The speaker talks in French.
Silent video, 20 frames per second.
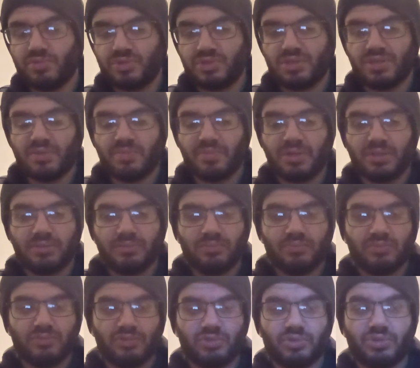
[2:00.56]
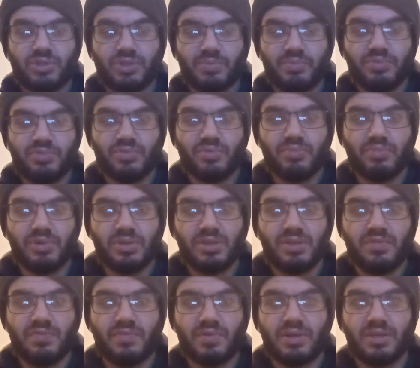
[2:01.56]
et au cinéma. Donc c'est plutôt une bonne
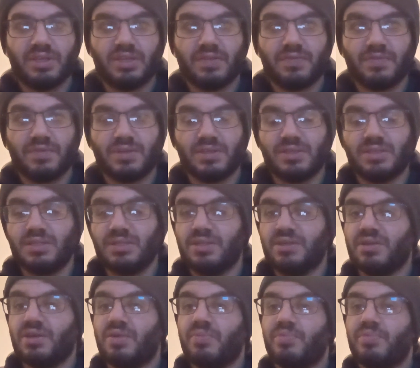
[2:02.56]
idée de voir les quatre fantastiques,